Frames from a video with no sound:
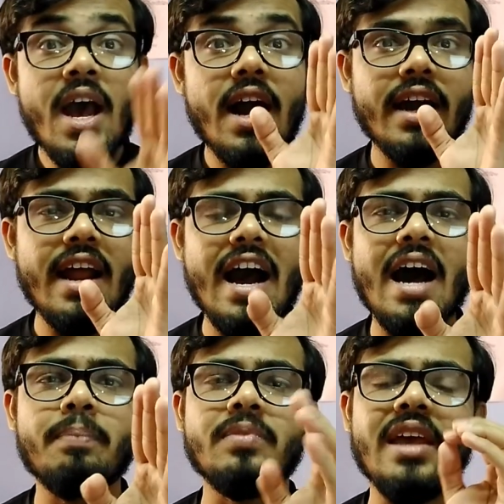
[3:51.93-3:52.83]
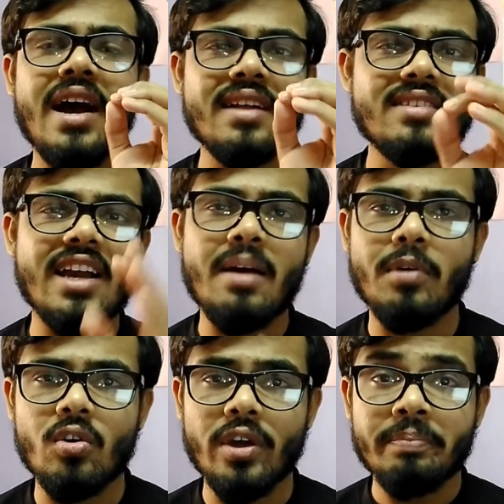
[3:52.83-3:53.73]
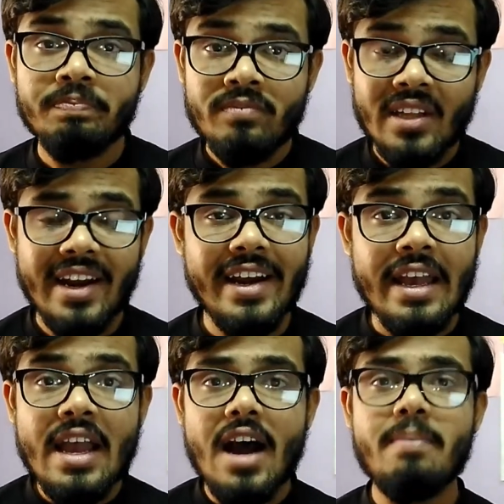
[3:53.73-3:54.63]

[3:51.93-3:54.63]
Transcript: अगर आप ध्यान से काम करोगे राइट right?